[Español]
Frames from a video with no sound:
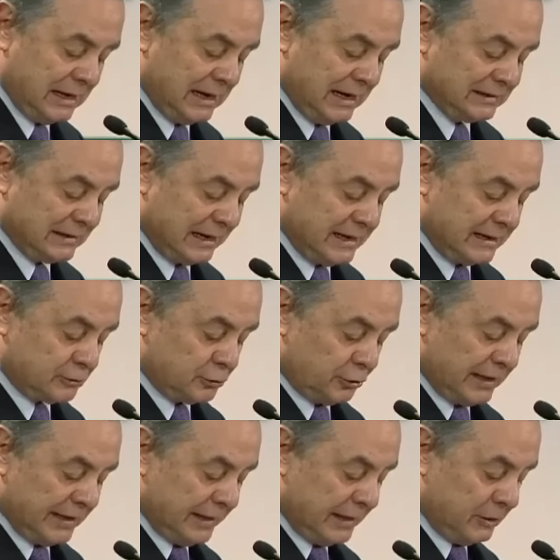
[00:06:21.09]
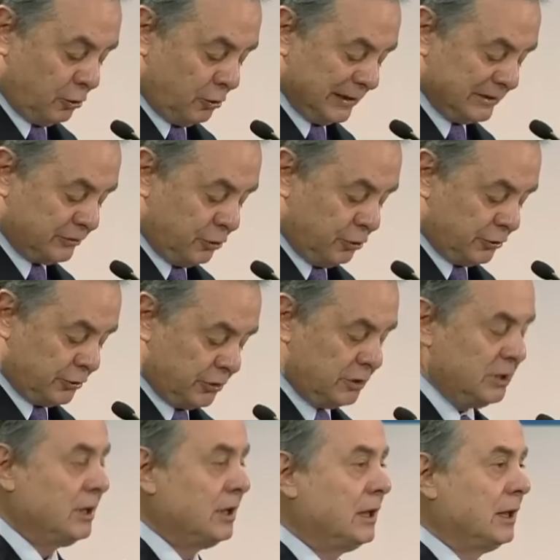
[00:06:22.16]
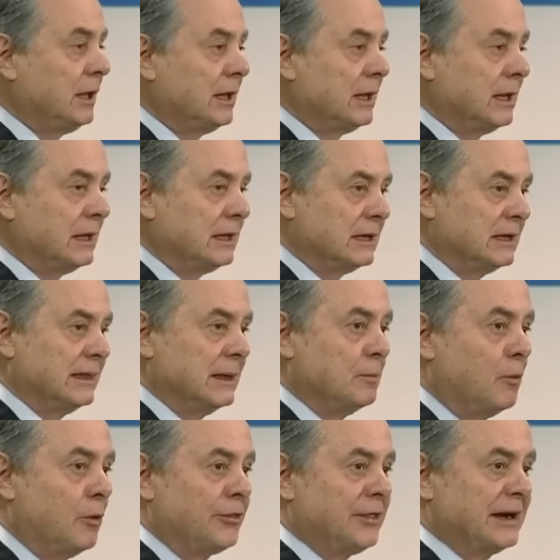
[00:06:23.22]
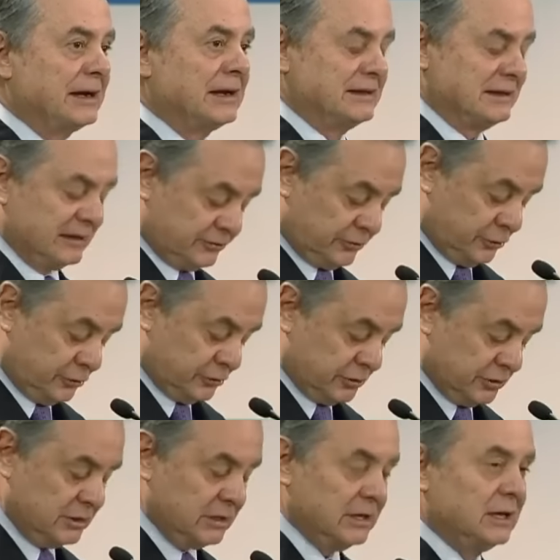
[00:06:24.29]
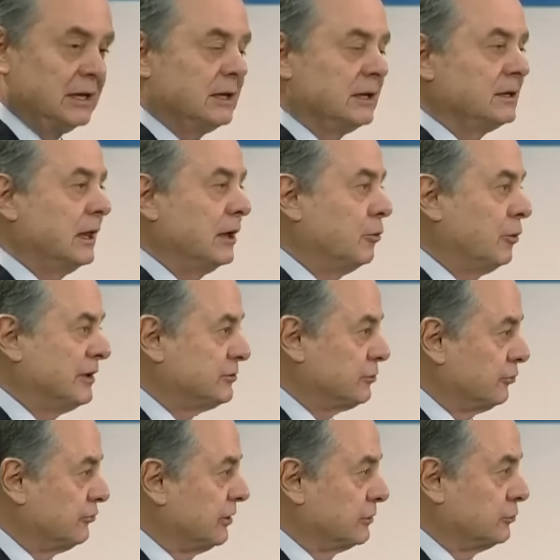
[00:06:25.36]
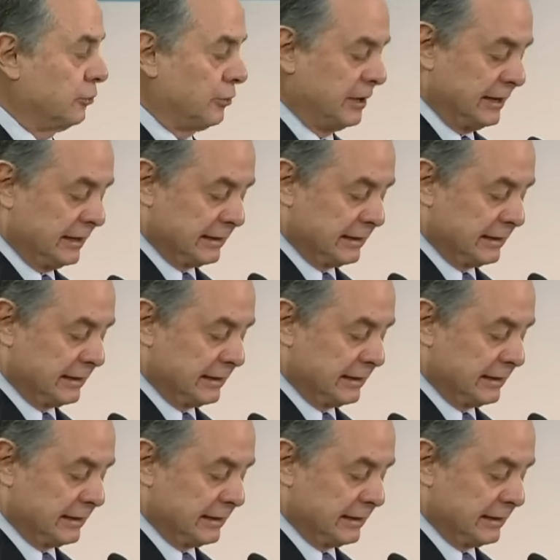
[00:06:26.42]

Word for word: en la trayectoria de innovación y de modernización de nuestro sector